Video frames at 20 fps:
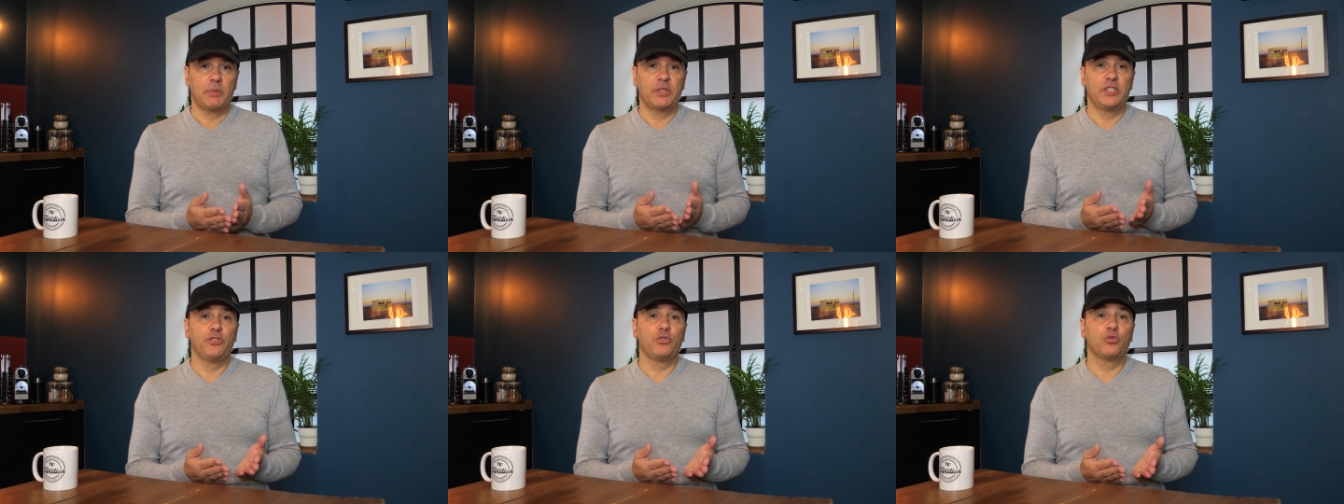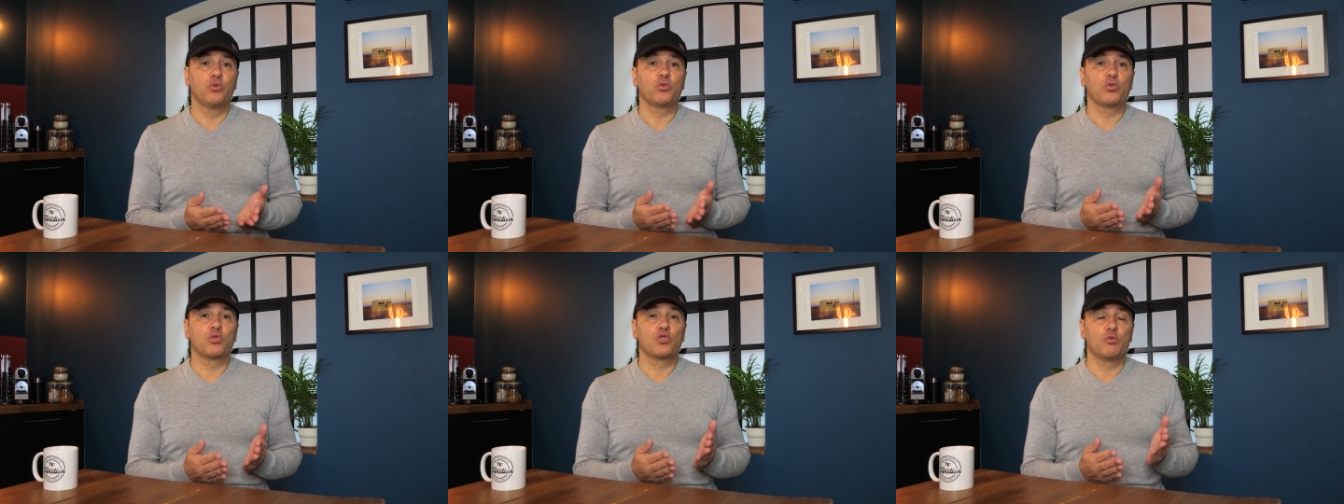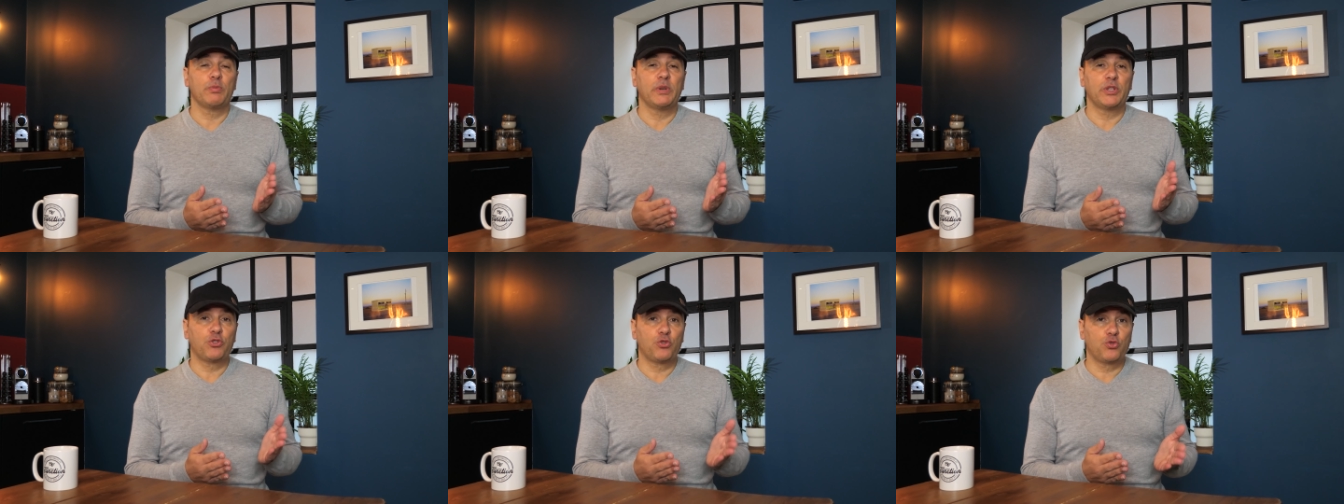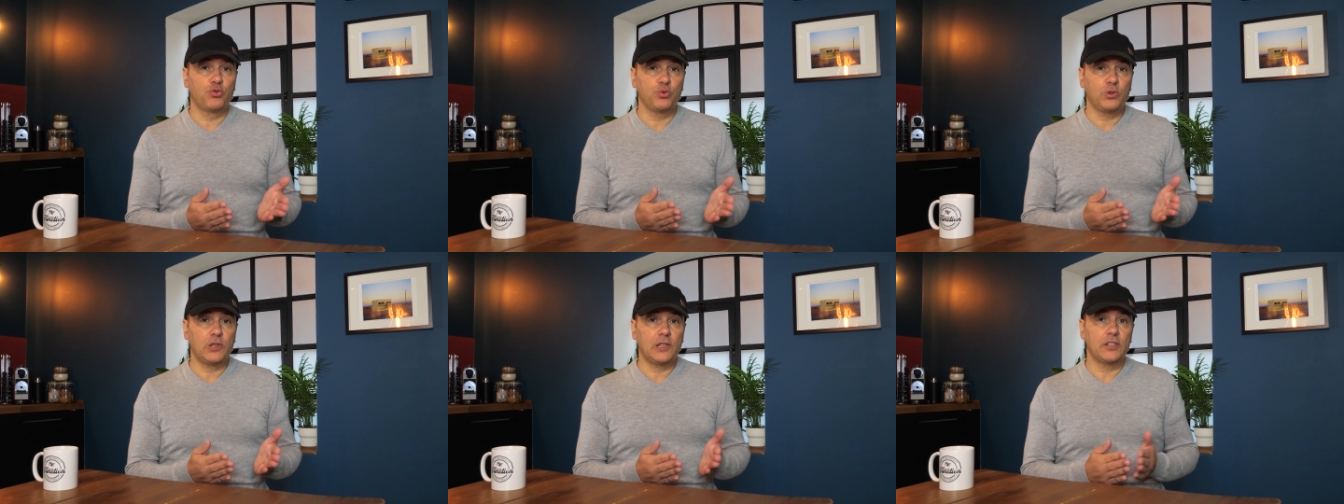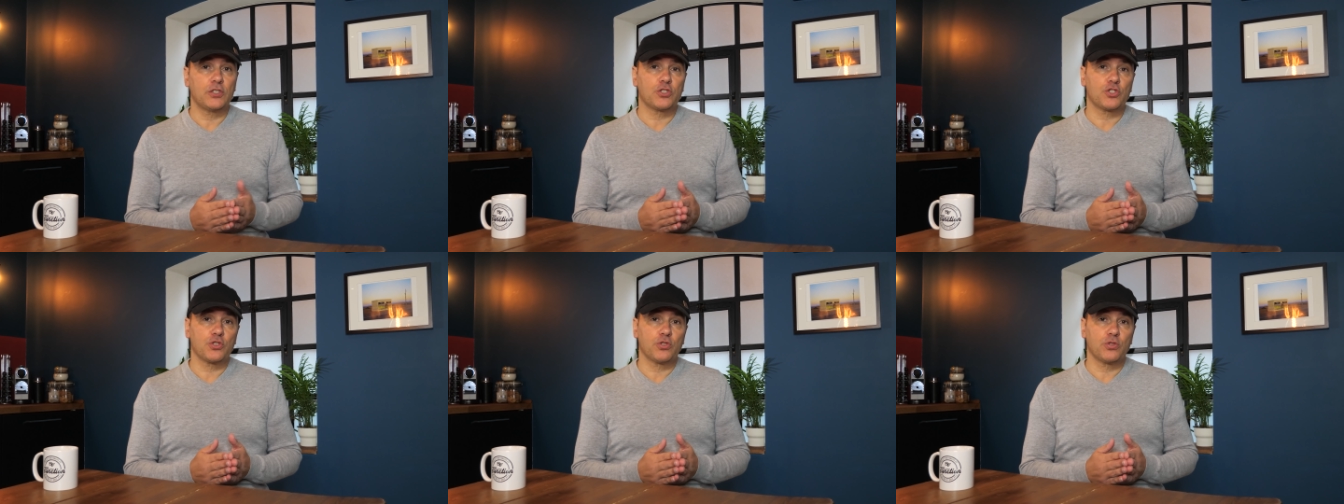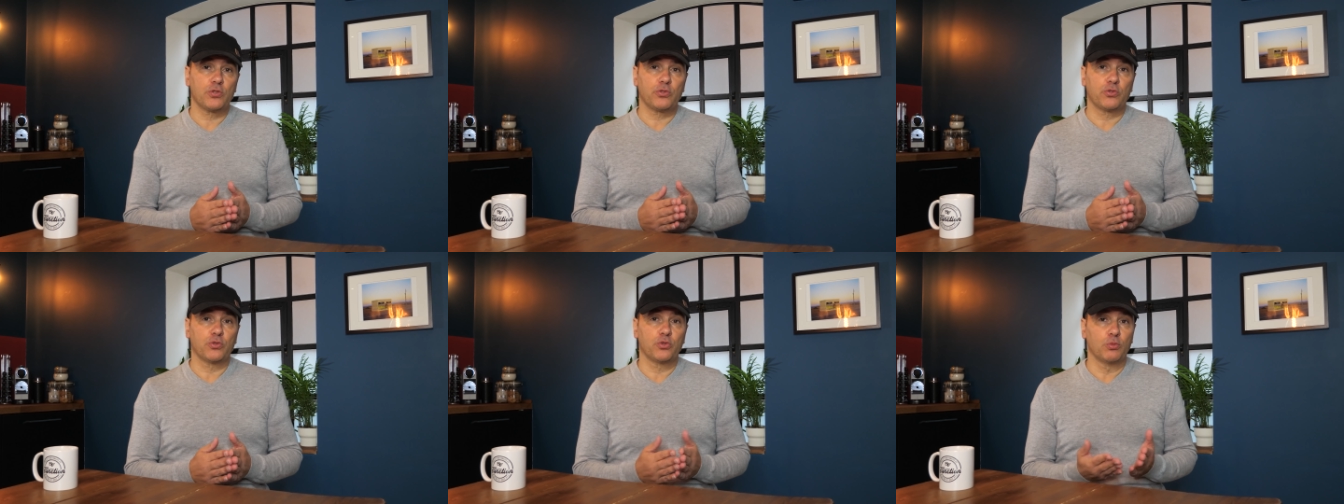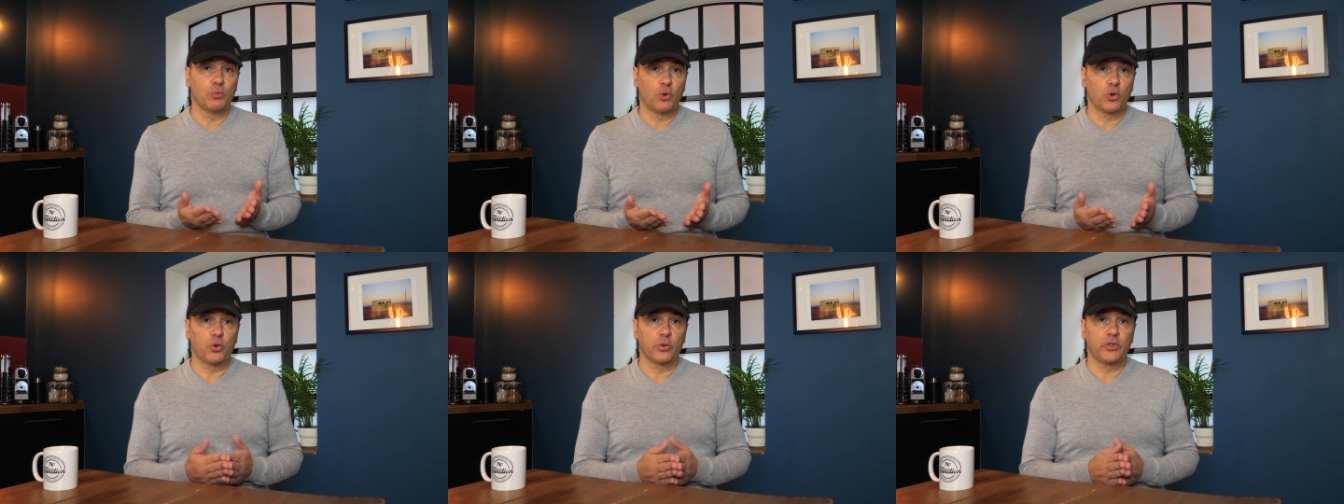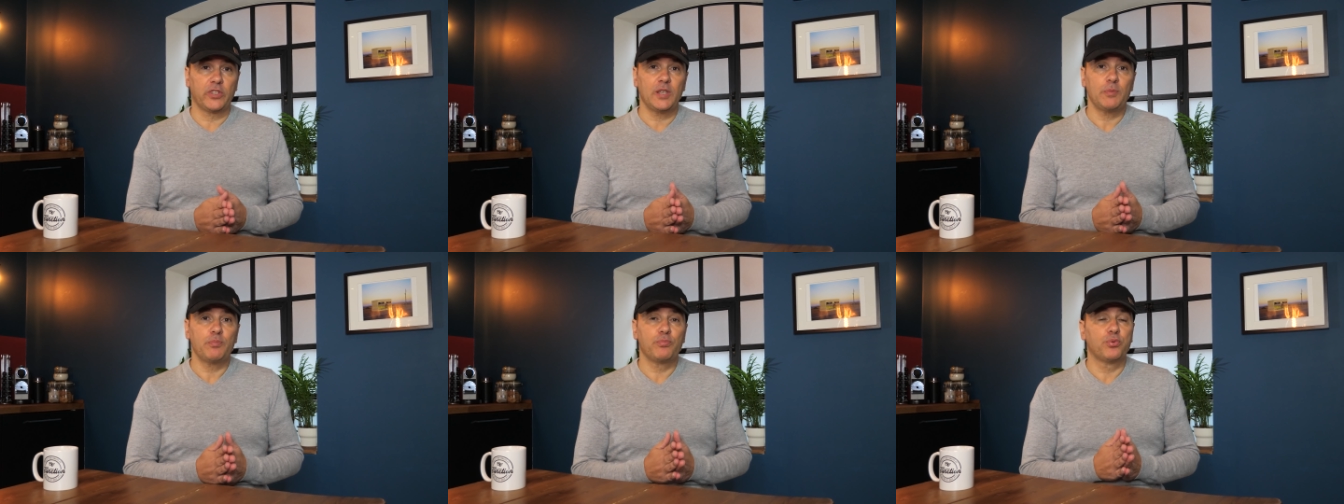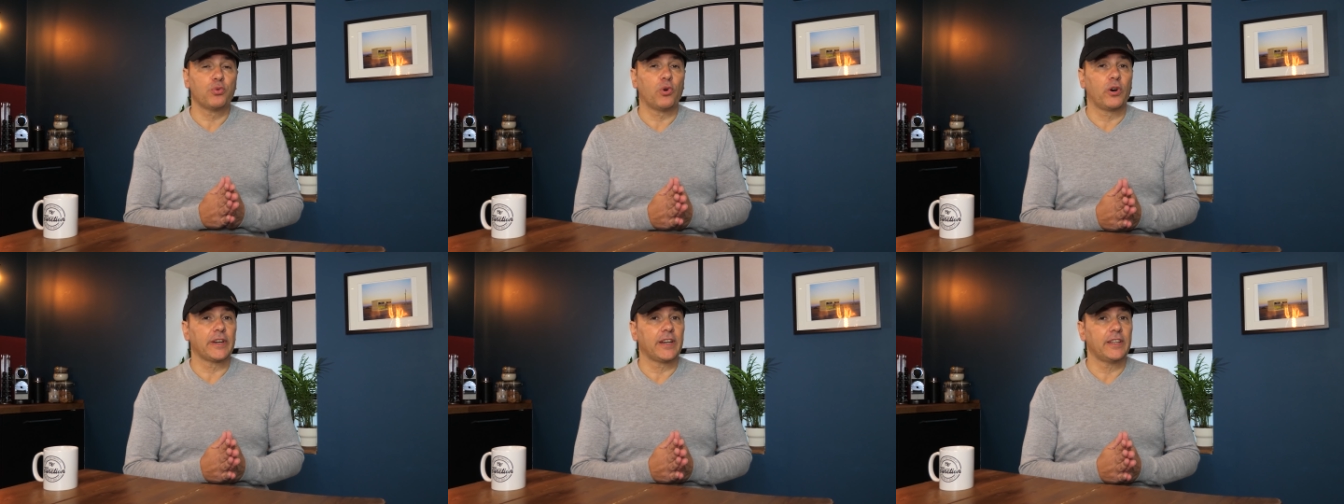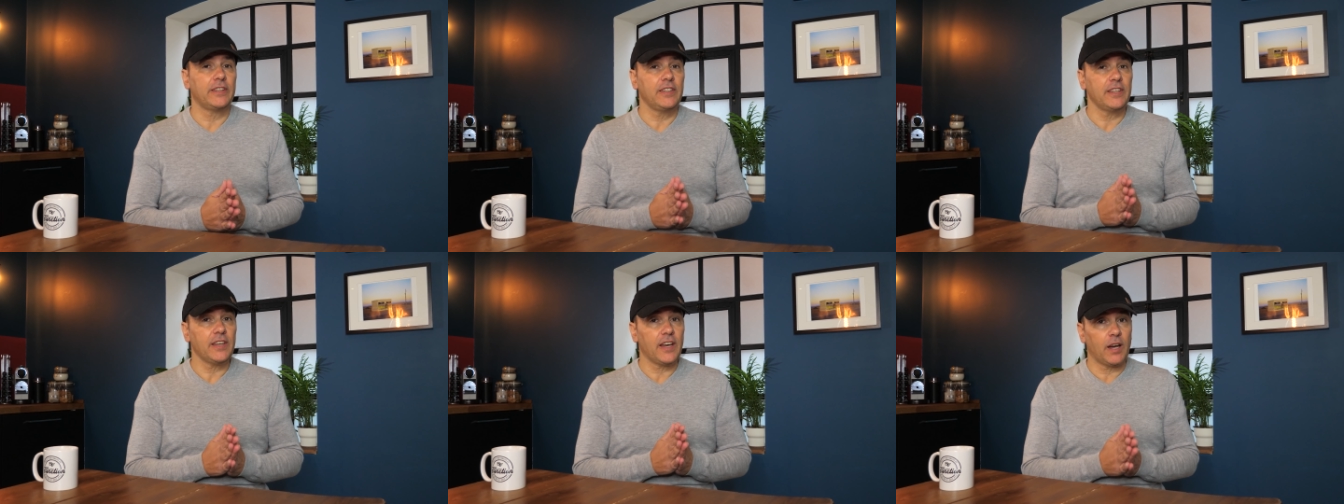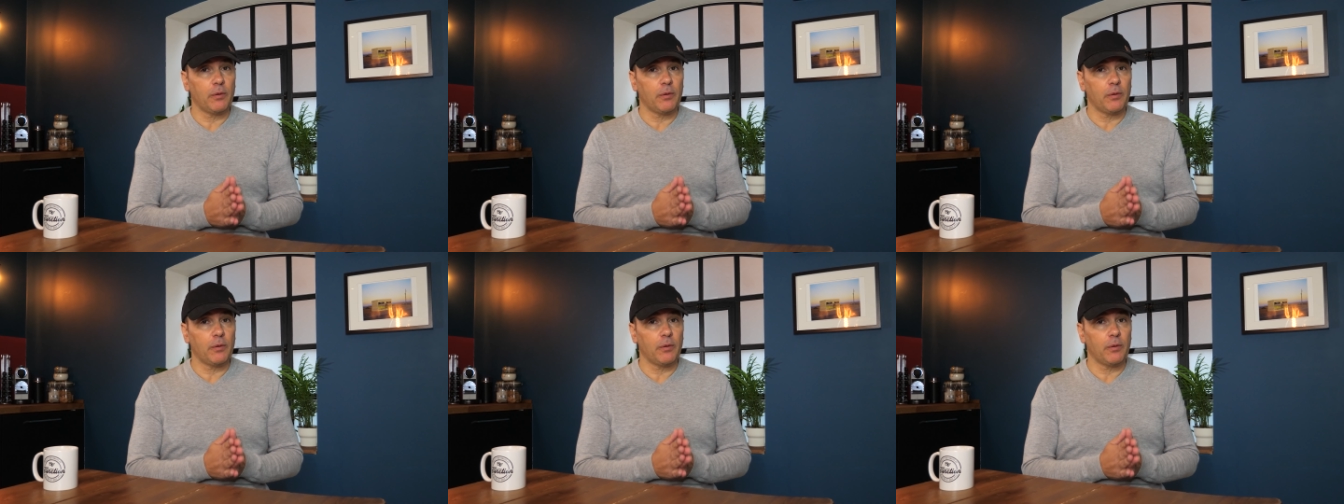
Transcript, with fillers: mais disons que je mets toutes les chances de mon côté pour en gagner